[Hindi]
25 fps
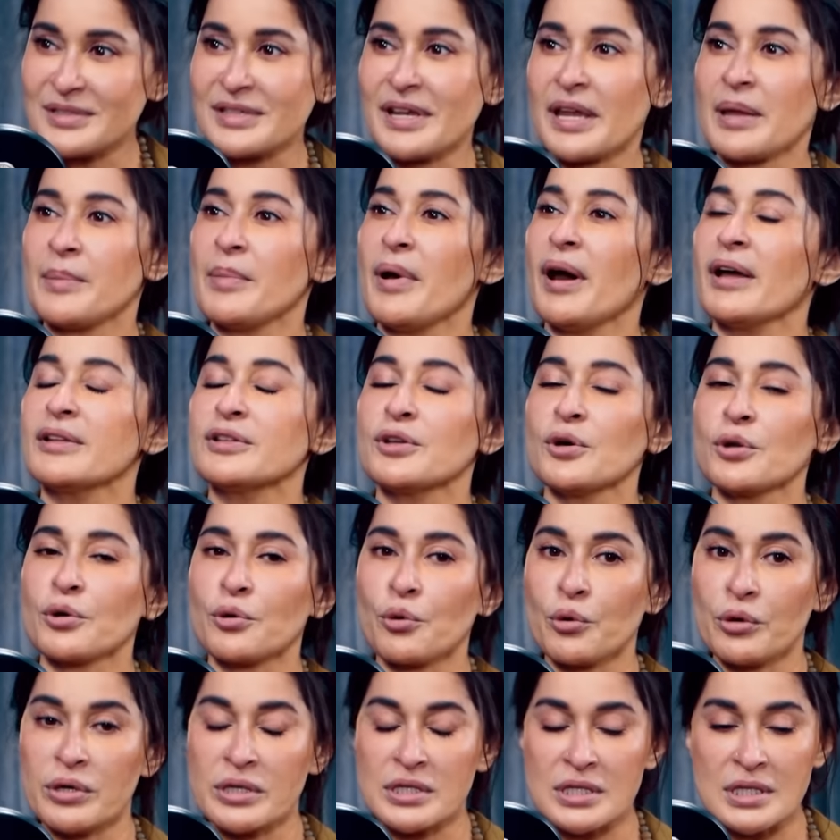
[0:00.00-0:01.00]
सही बात है और हाँ।
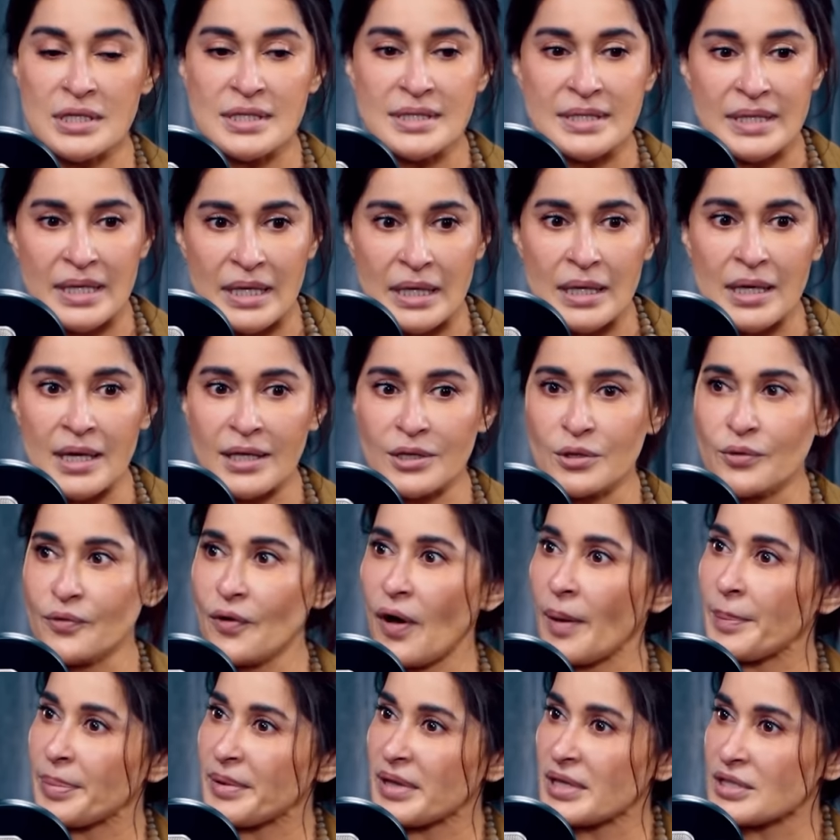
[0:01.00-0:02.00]
कोई चीज़ की है तो वो
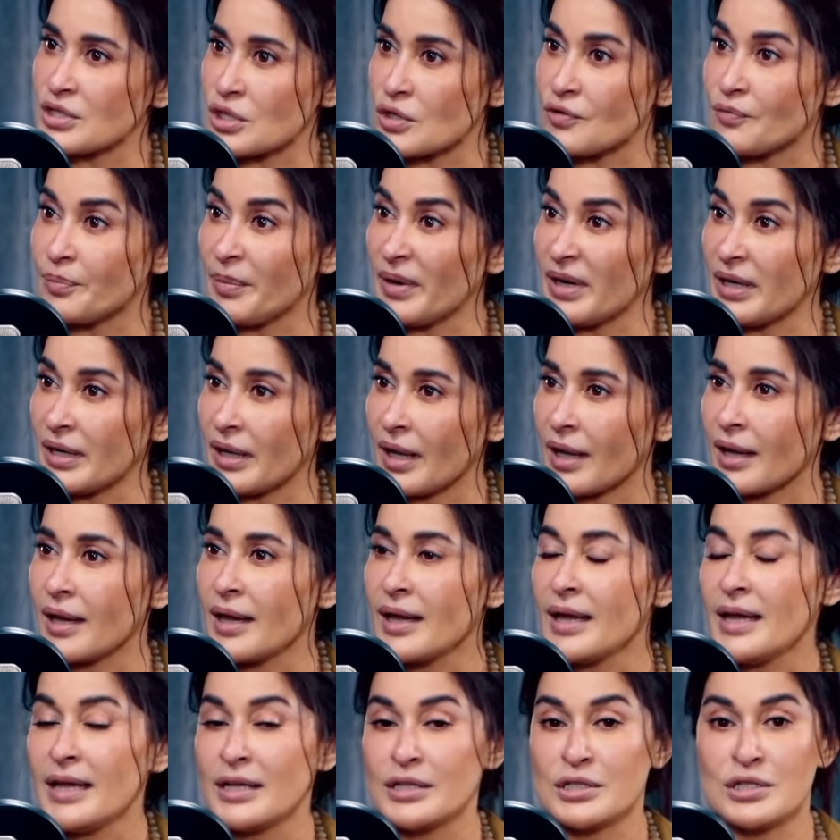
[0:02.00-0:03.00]
आपकी अचीवमेंट
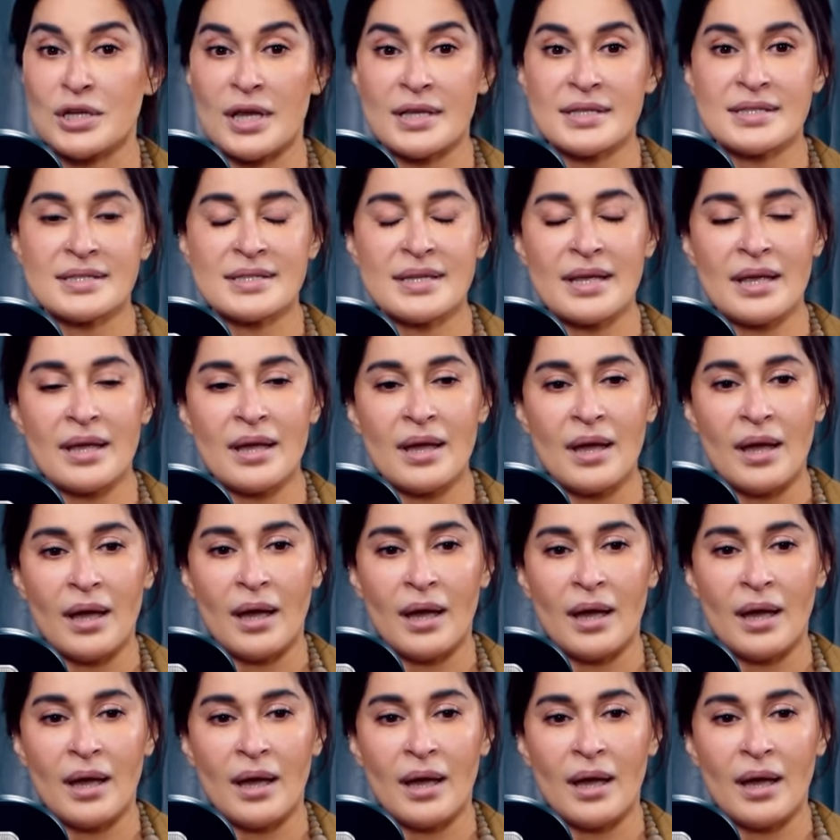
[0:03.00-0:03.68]
है जैसे